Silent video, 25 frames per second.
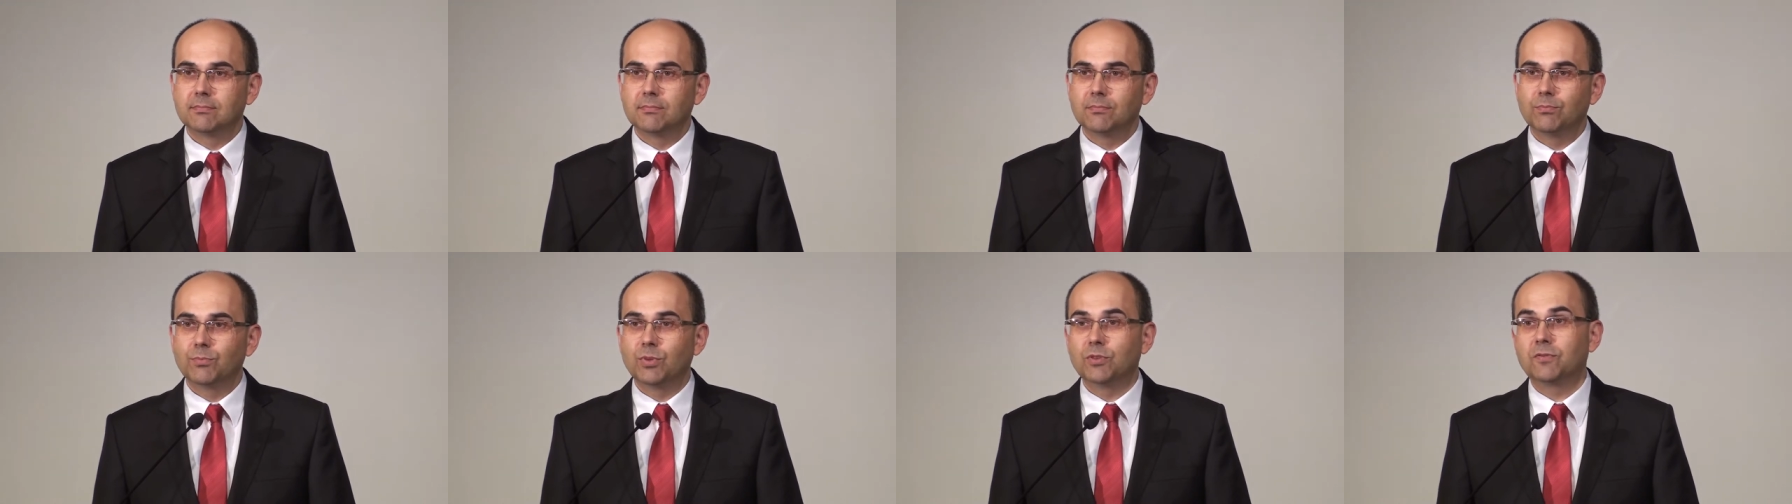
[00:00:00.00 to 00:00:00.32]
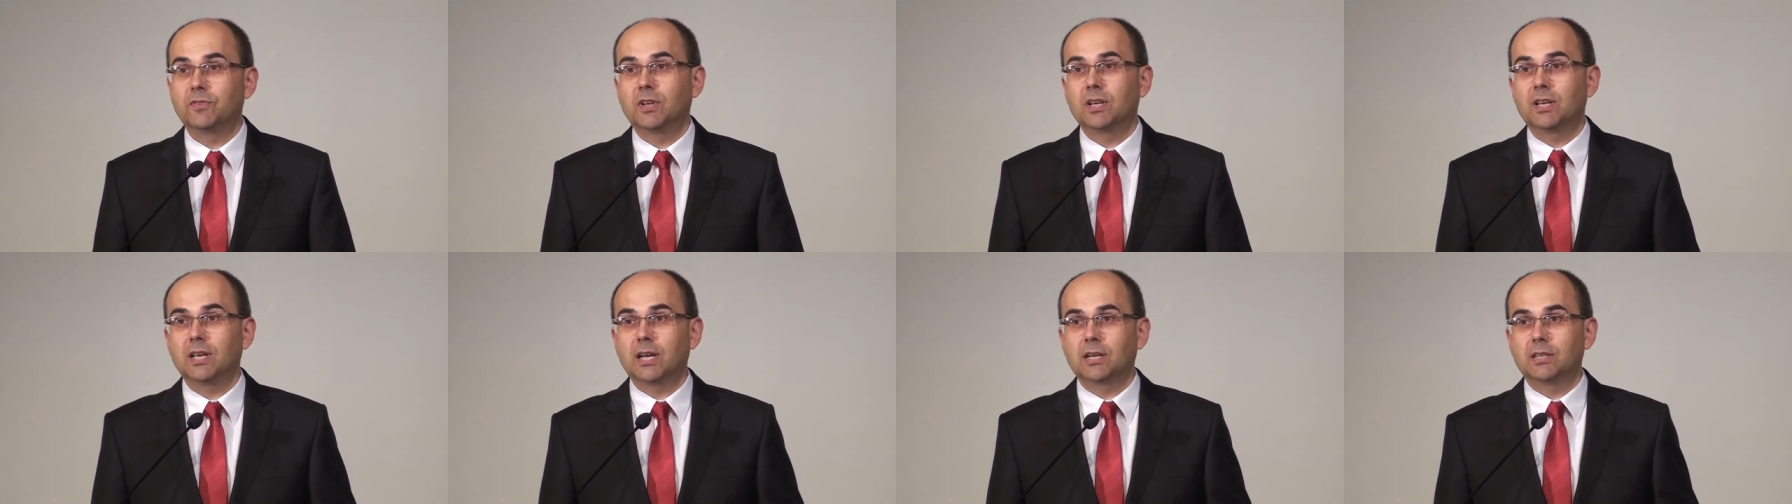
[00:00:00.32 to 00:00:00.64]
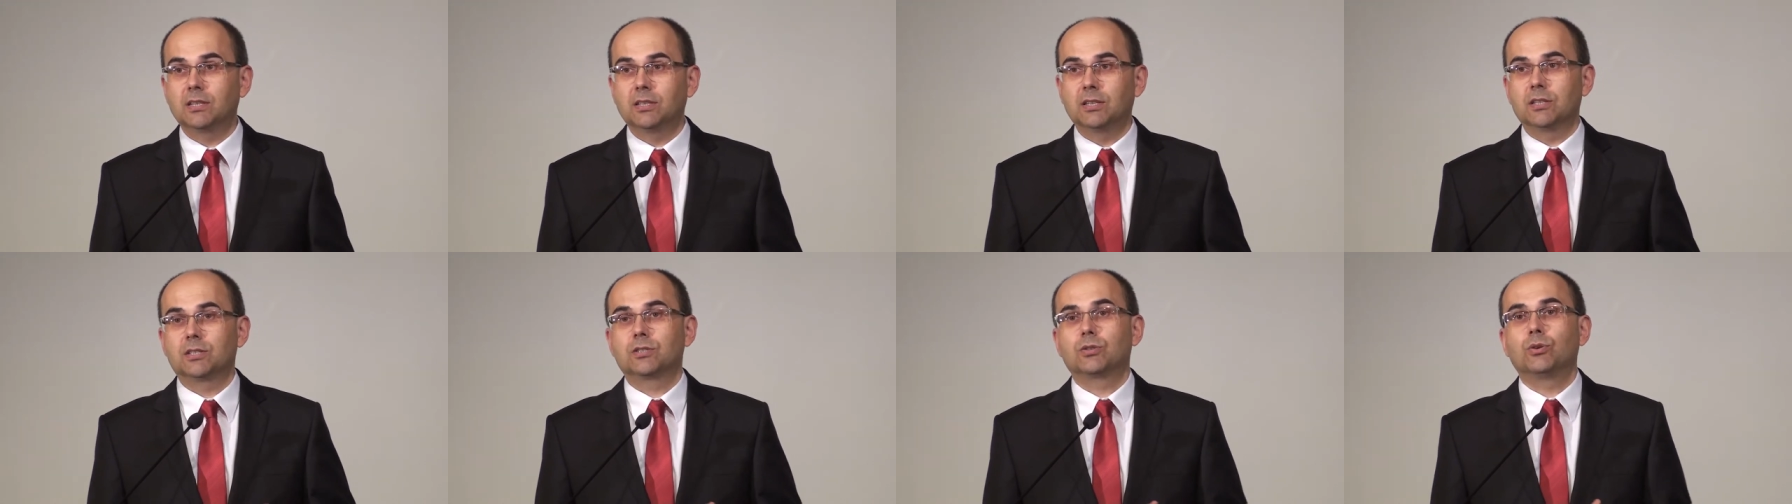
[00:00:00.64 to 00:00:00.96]
bo wie,
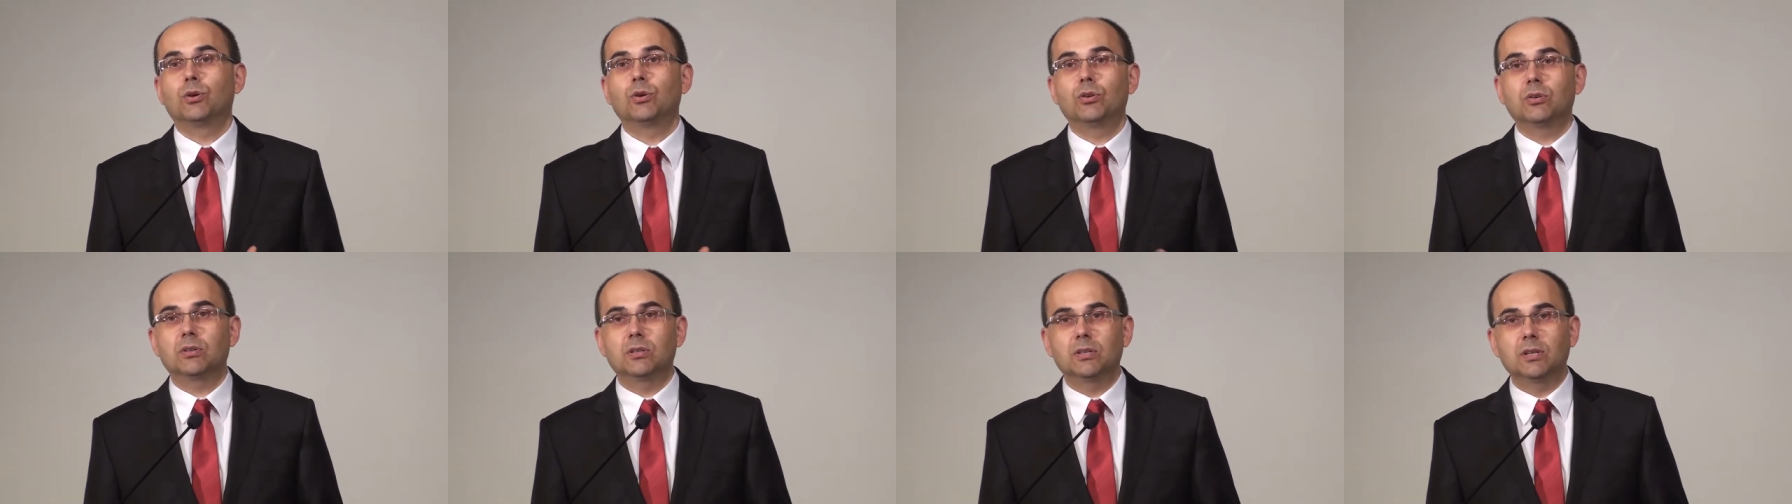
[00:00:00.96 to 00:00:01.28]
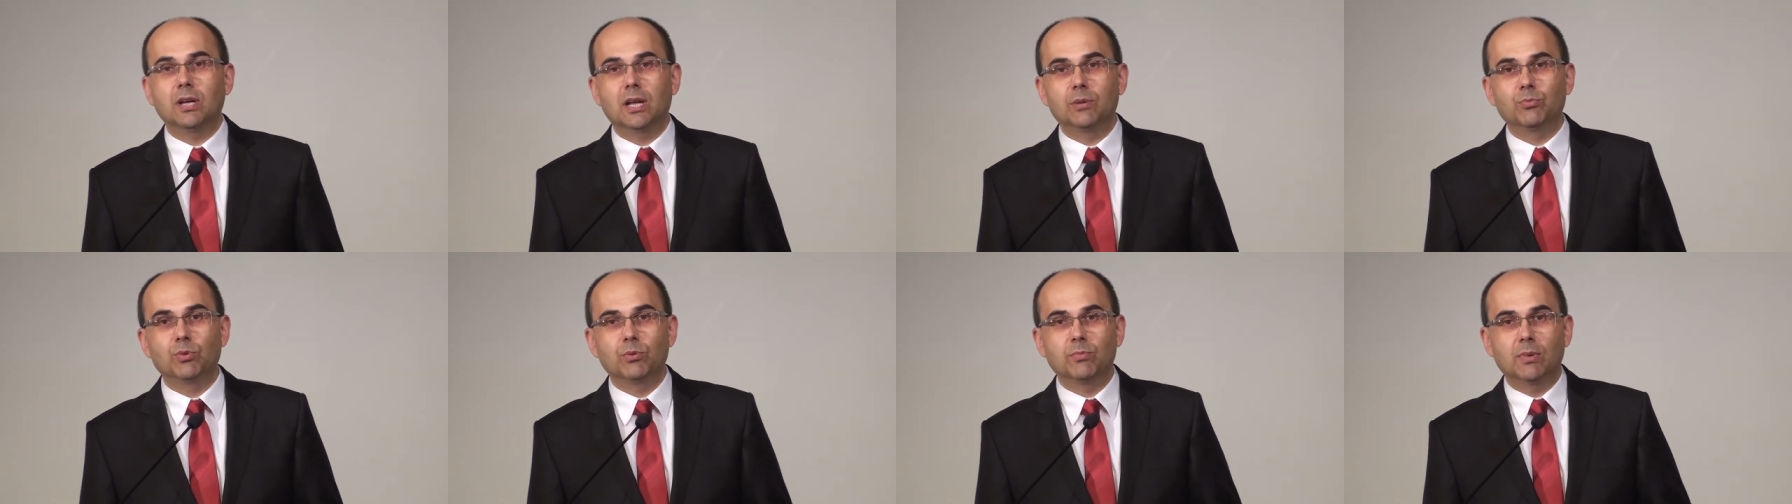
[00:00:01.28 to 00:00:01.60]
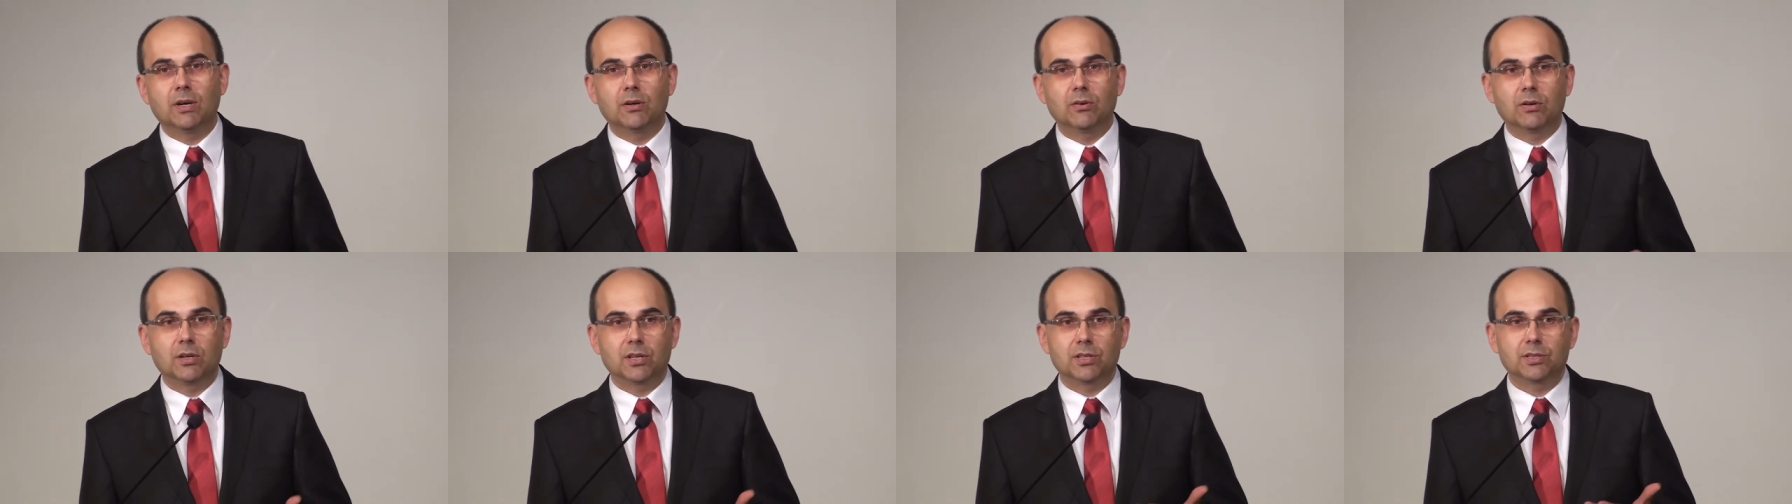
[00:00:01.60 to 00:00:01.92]
jaki jest chory albo ma
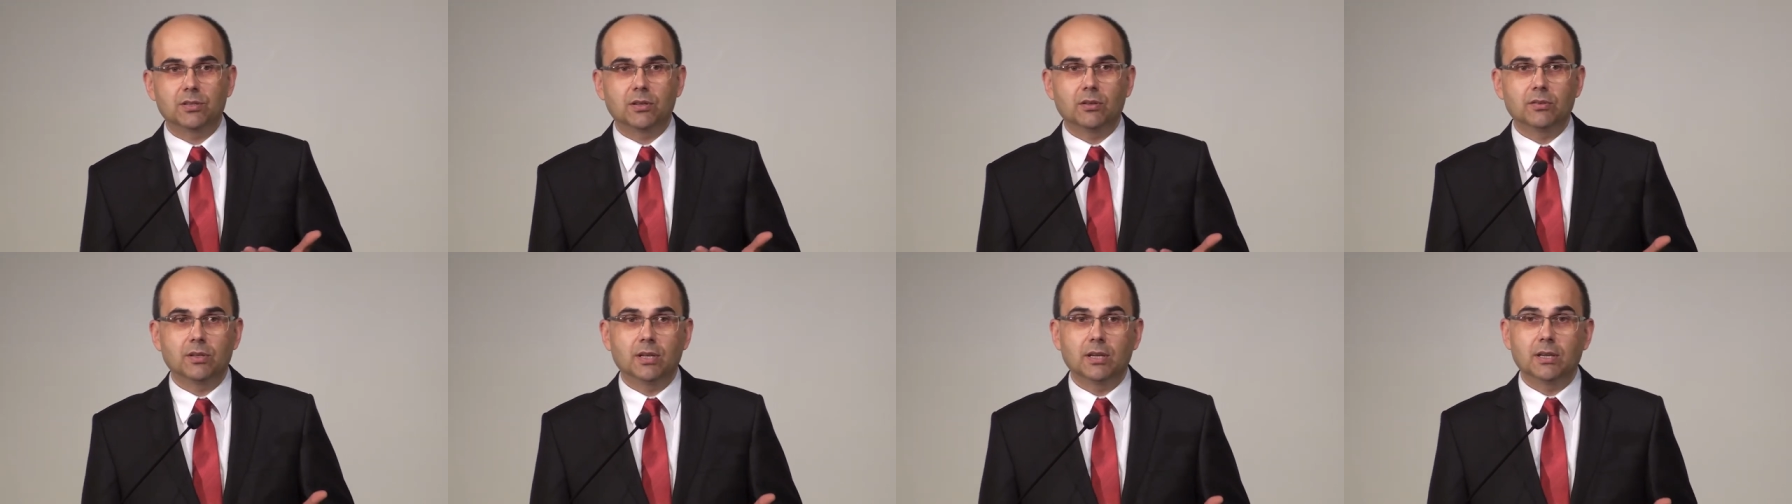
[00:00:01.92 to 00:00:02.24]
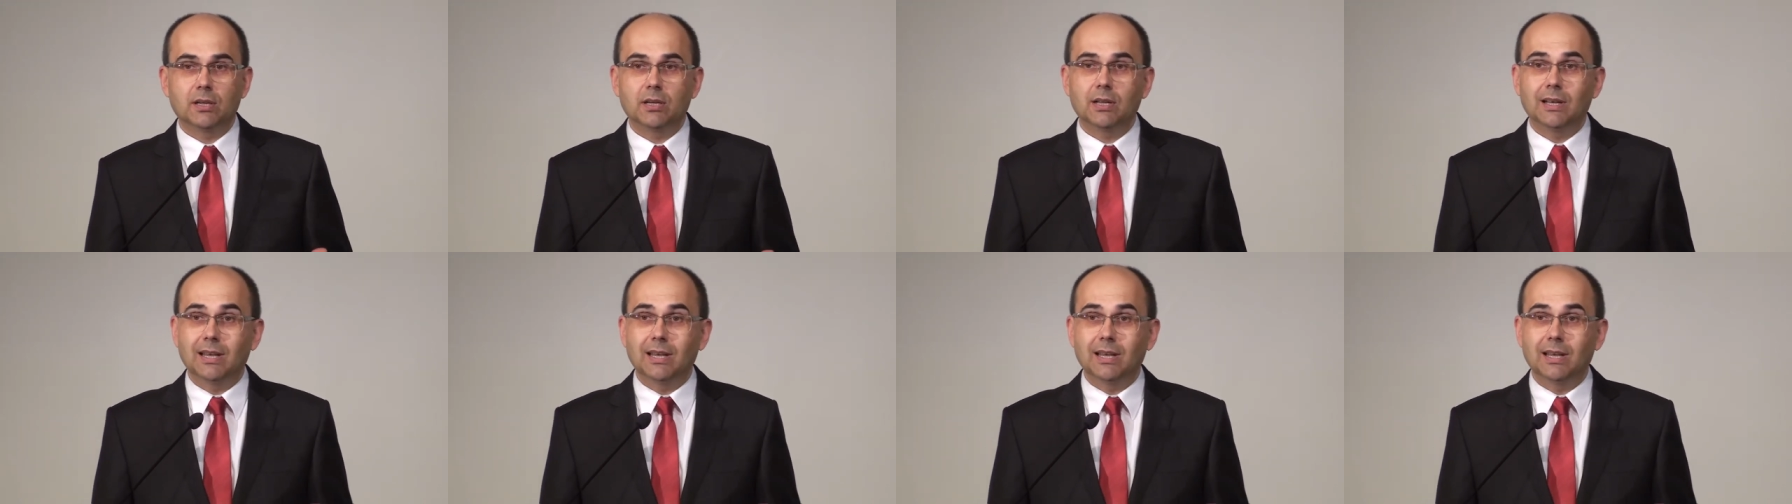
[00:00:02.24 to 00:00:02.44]
określone